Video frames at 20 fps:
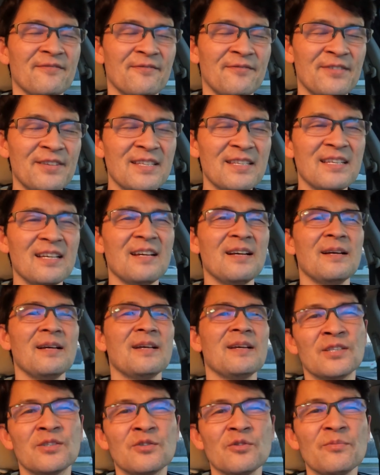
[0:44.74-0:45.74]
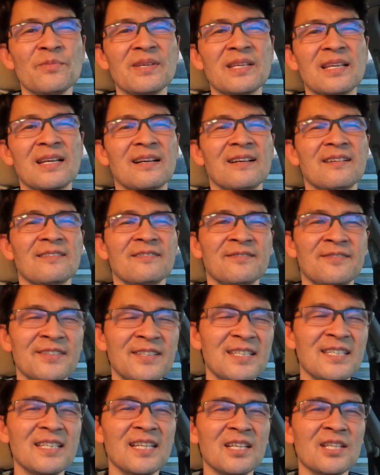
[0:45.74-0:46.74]
vinha e sumia,
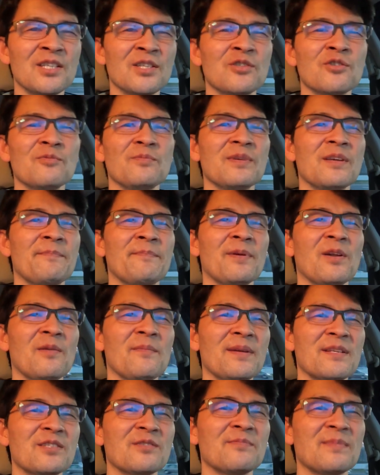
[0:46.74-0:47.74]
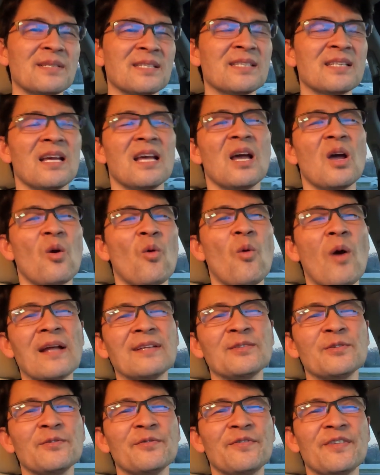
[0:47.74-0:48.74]
vinha e sumia, pelo menos umas
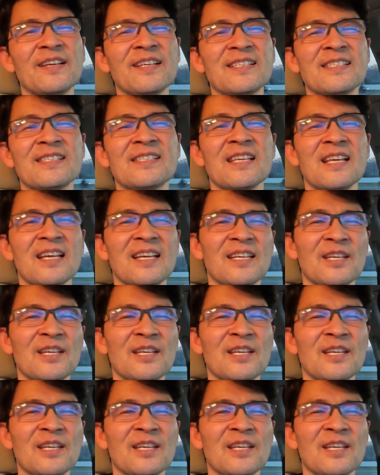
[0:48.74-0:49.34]
quatro vezes,